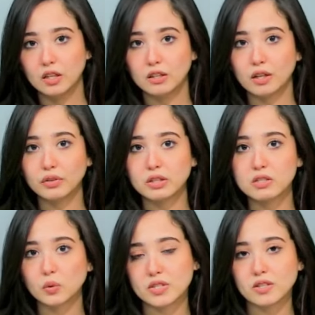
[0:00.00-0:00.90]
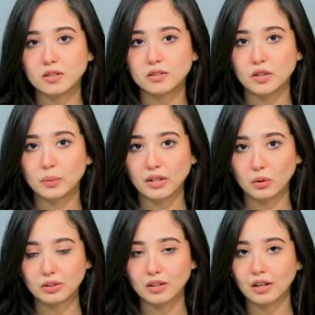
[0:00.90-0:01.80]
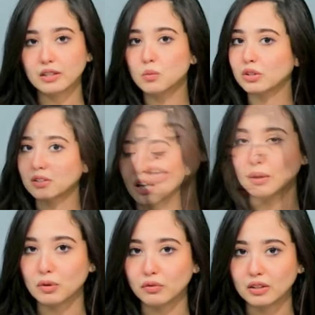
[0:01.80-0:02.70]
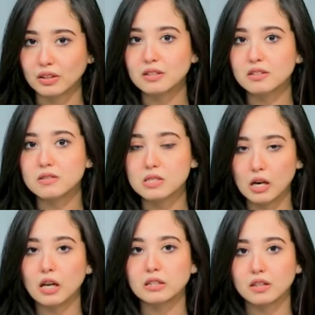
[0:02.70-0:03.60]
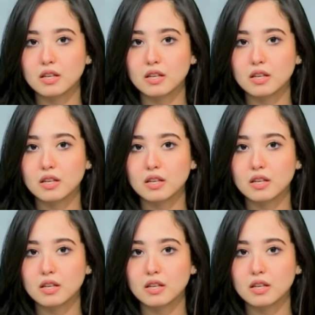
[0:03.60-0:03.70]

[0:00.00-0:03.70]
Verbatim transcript: نفت وزارة التربية والتعليم والتعليم الفني صحة